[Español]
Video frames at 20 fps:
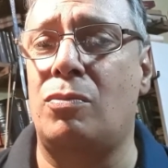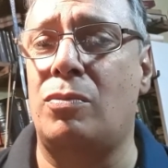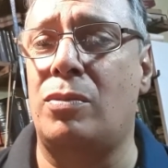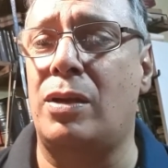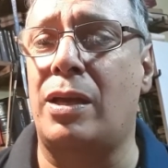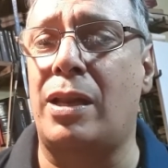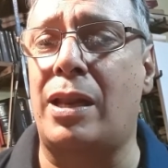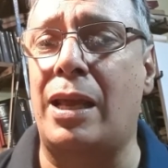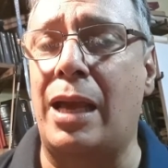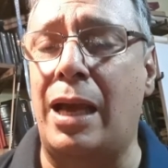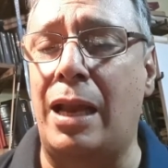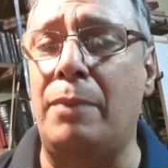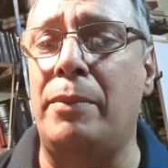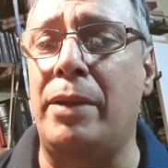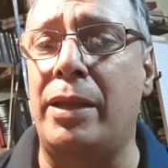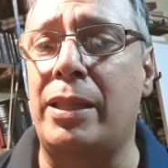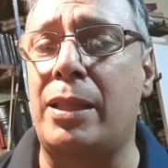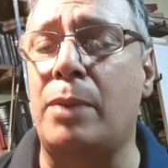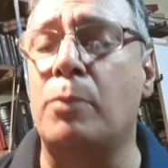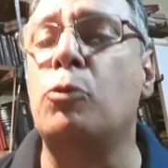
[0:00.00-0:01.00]
eh,
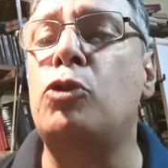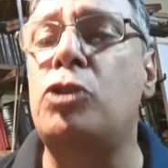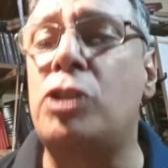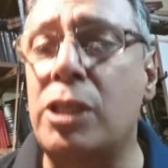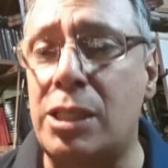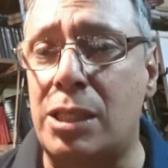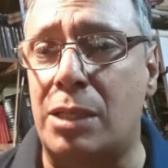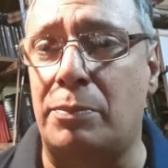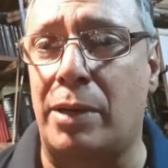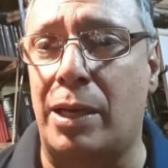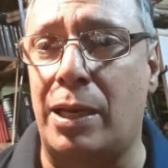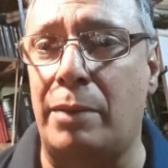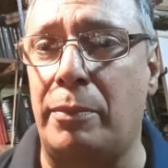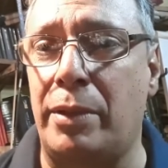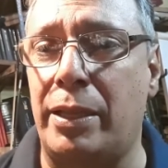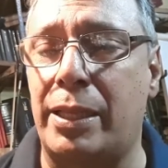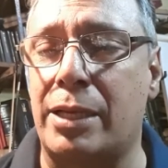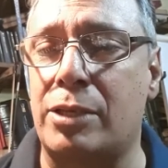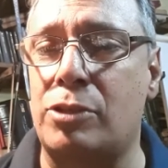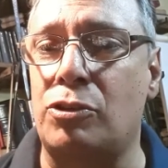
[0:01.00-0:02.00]
realmente muchísimas
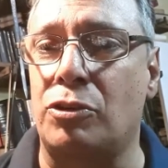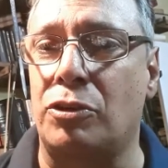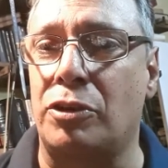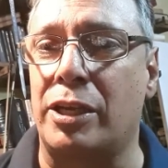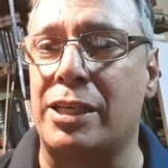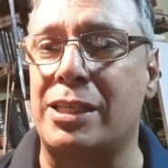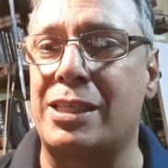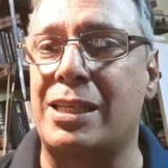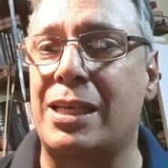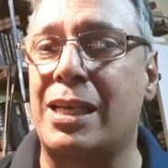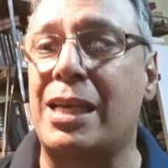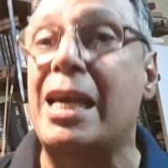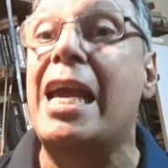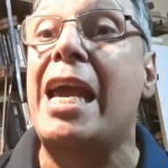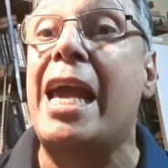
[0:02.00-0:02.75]
limitaciones.